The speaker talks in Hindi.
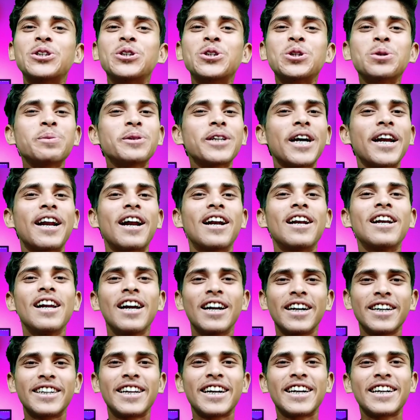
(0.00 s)
यूट्यूब चैनल
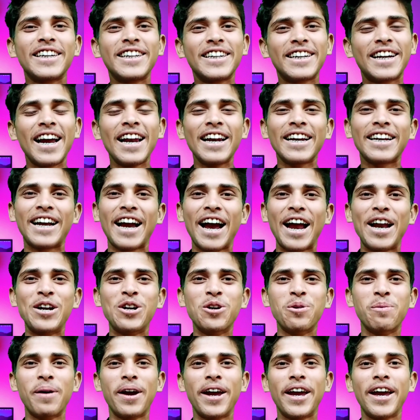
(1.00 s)
टेक्निकल
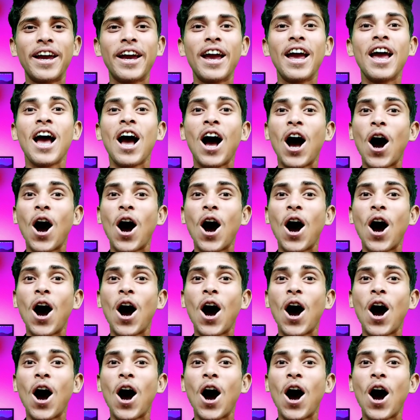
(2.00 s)
घन में